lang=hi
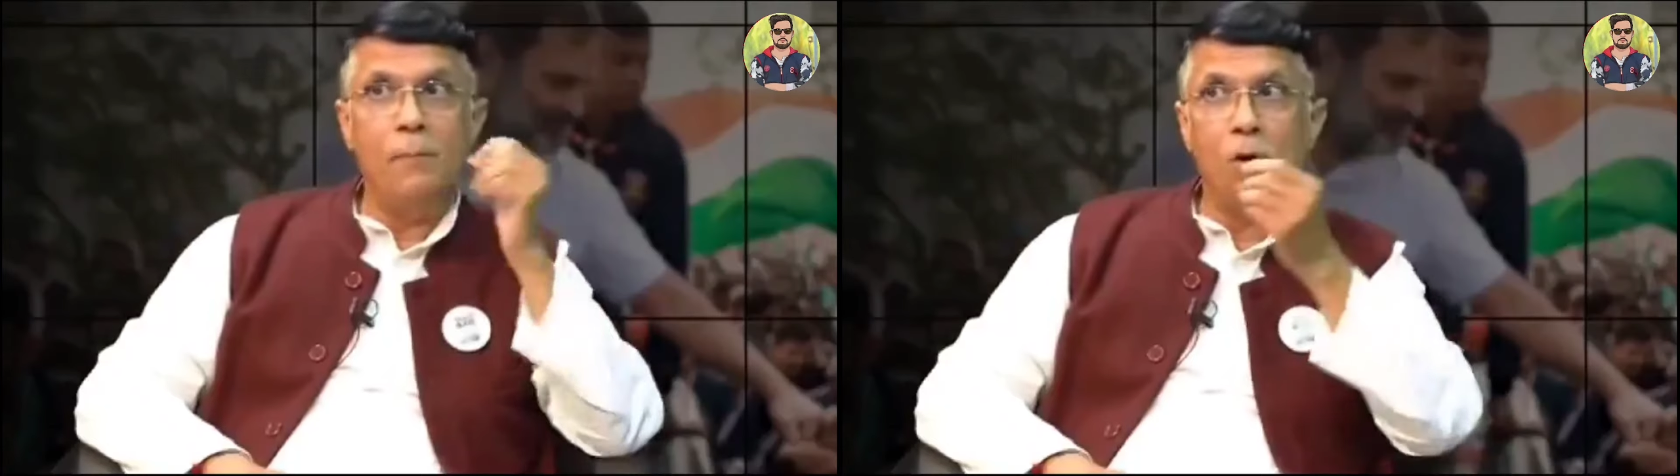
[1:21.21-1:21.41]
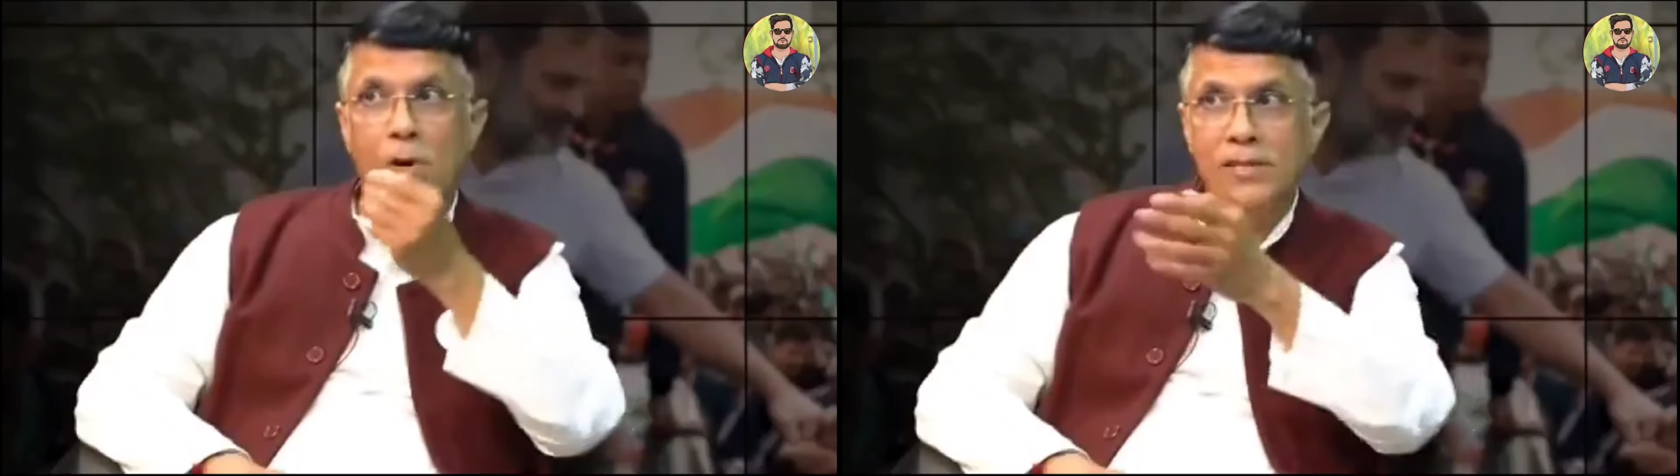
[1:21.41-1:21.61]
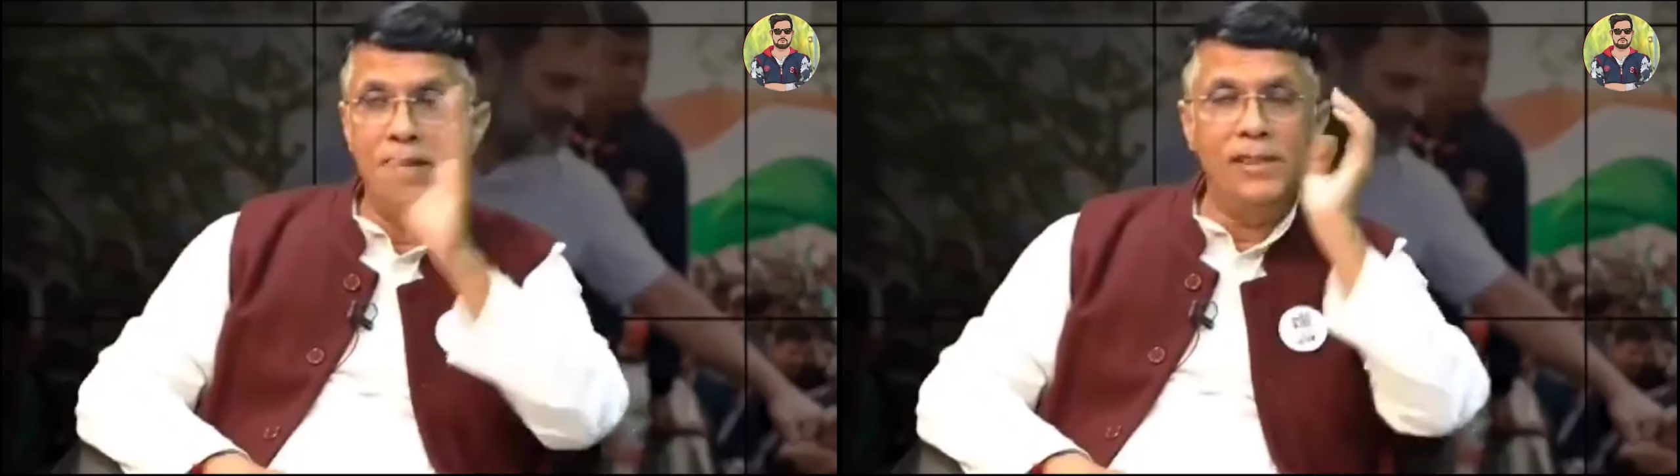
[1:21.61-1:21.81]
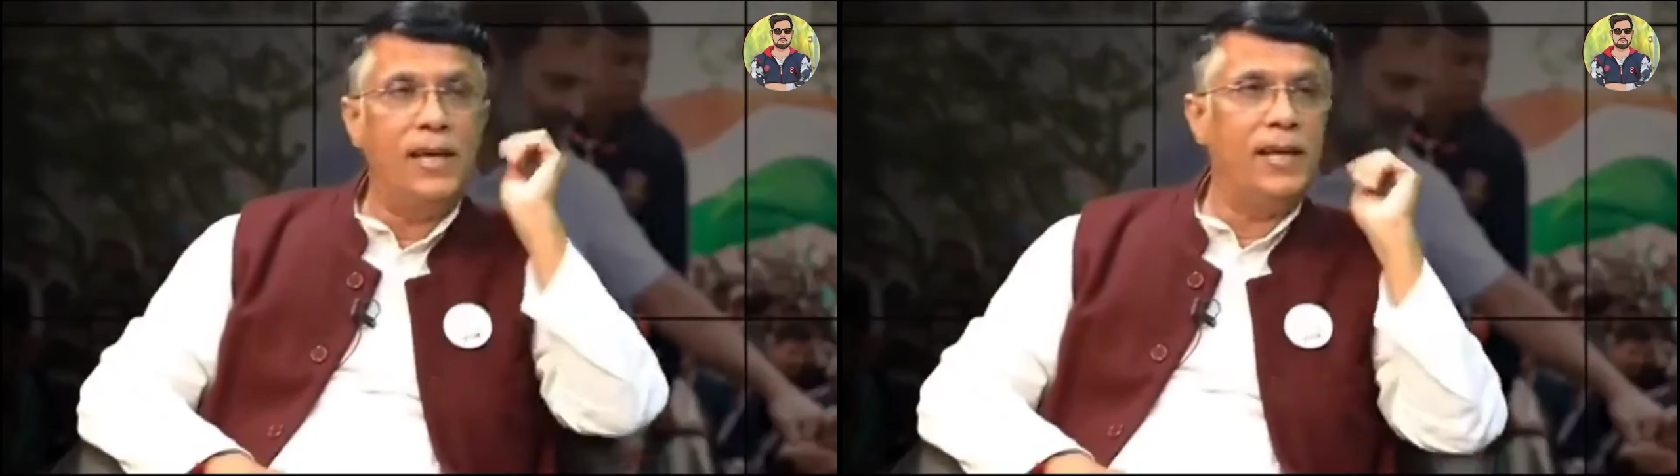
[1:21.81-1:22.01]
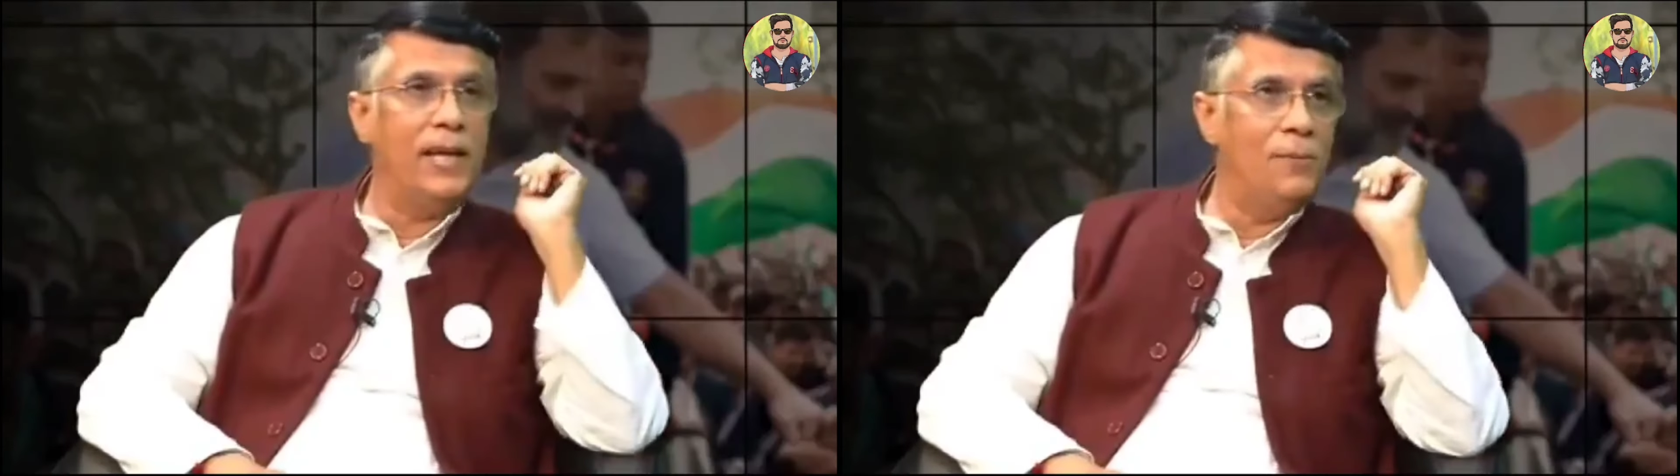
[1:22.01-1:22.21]
ये
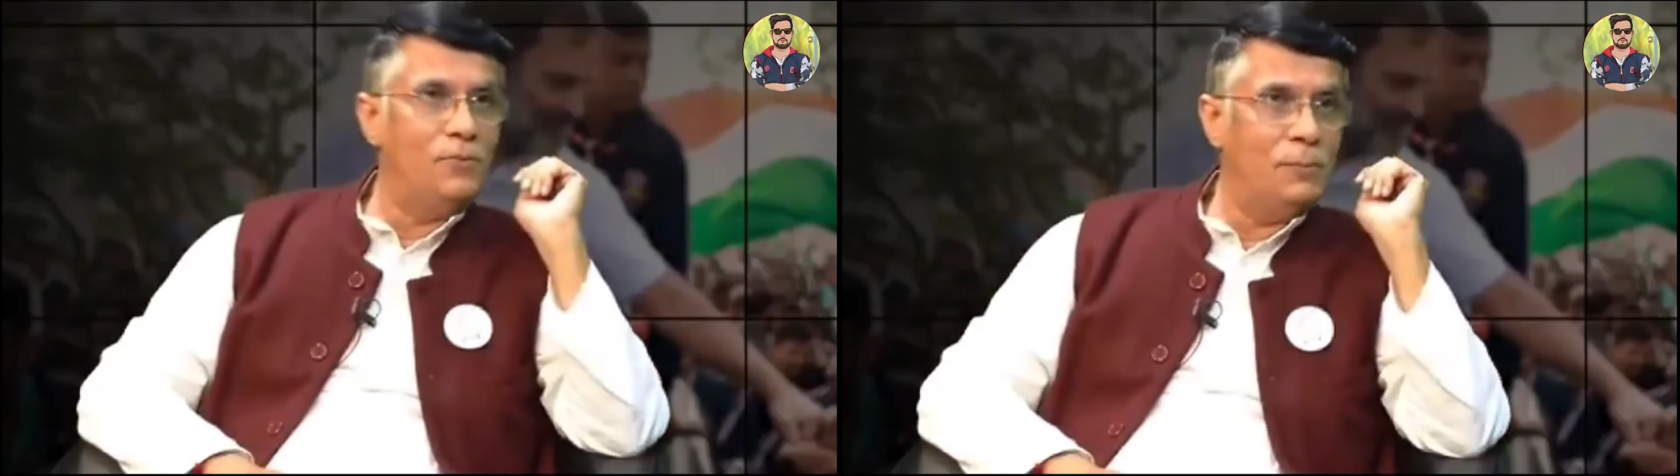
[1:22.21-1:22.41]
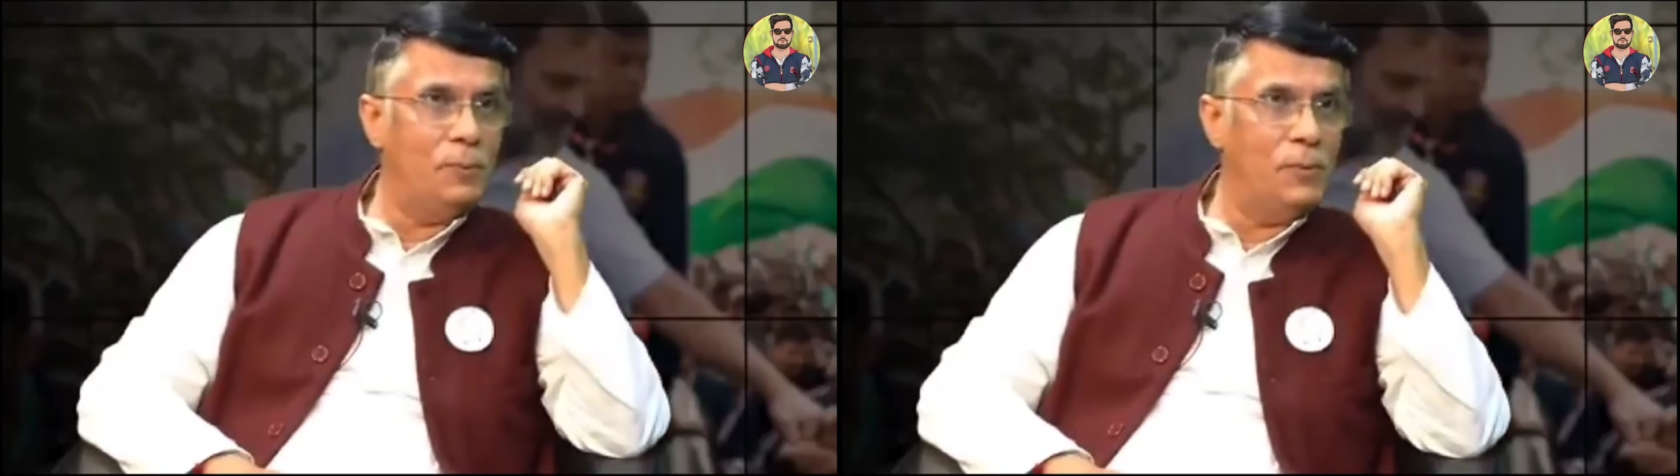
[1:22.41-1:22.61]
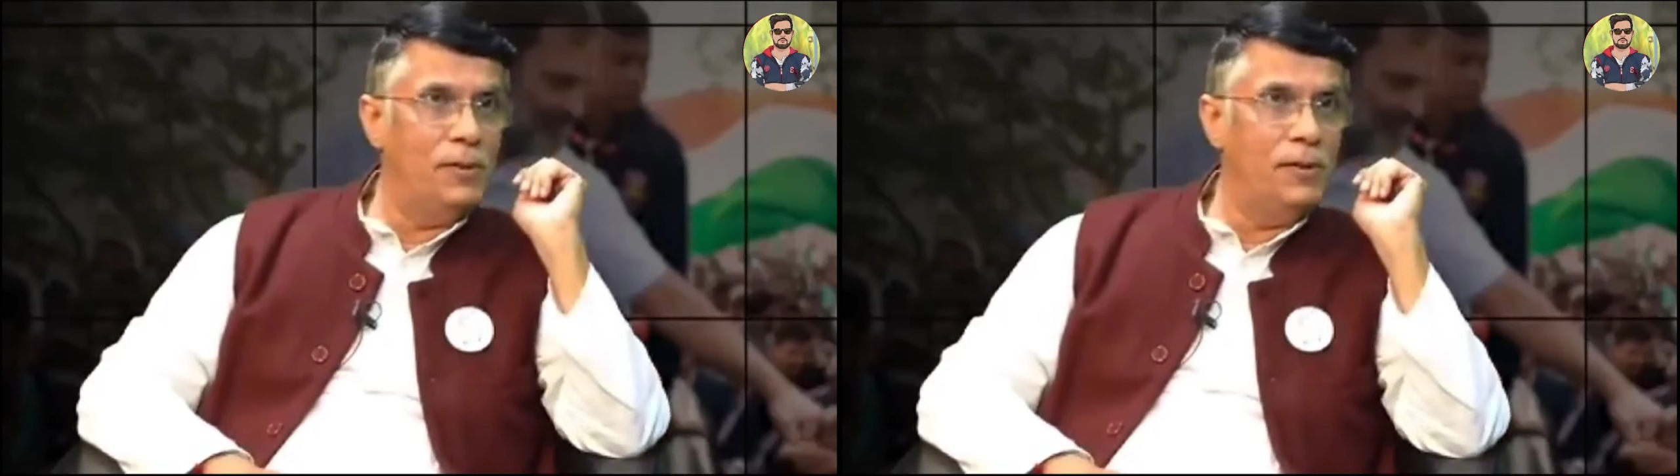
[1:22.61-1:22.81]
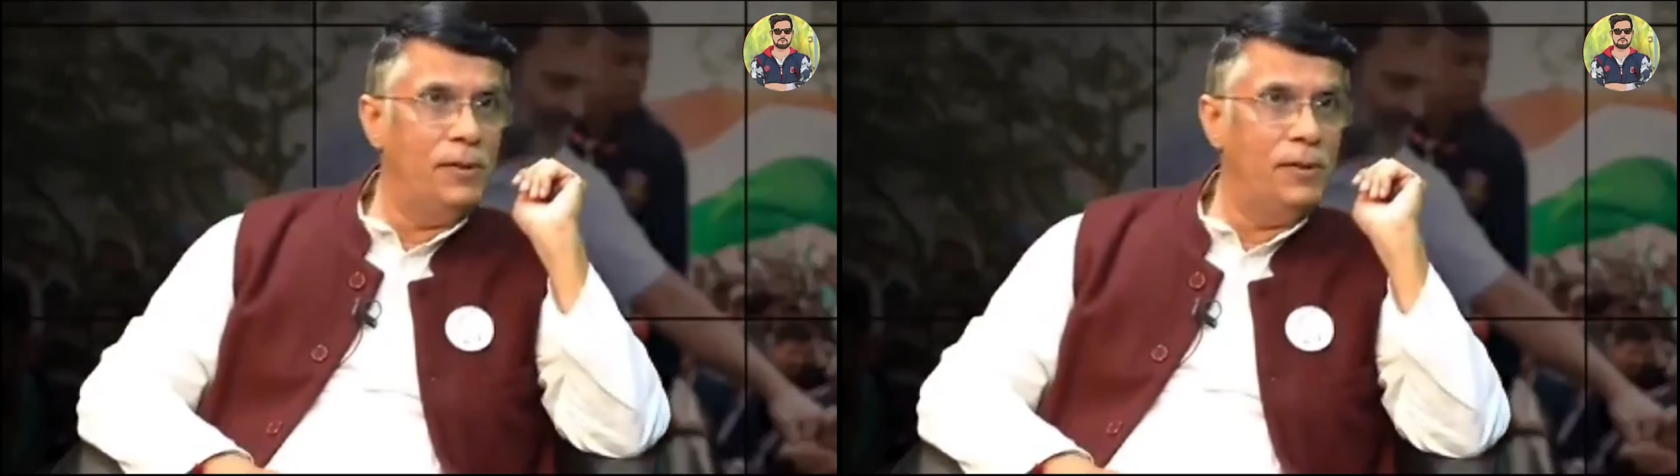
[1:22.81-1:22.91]
मनोरंजन दे रहे हैं हम सबको